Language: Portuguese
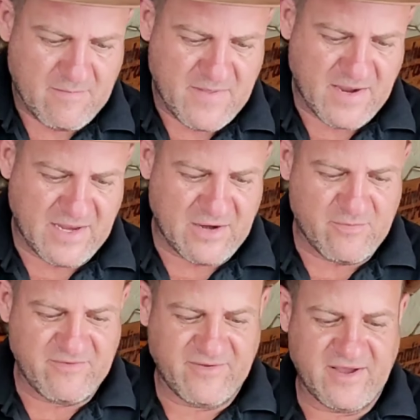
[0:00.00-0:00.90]
Vou dar aquela
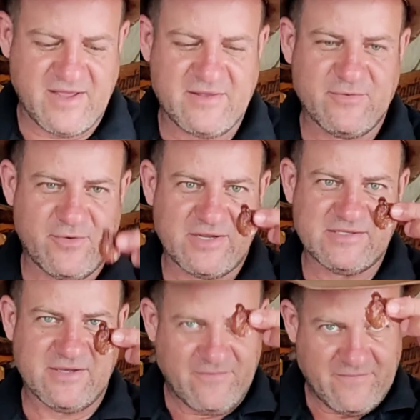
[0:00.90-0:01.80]
lubrificada no
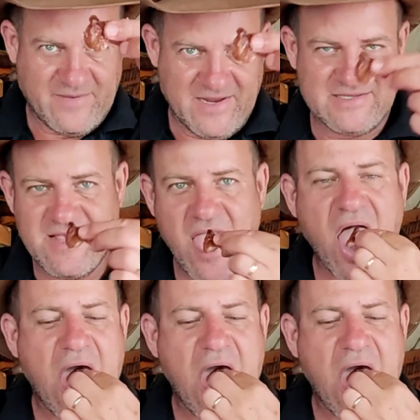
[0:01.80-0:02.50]
coração, beleza?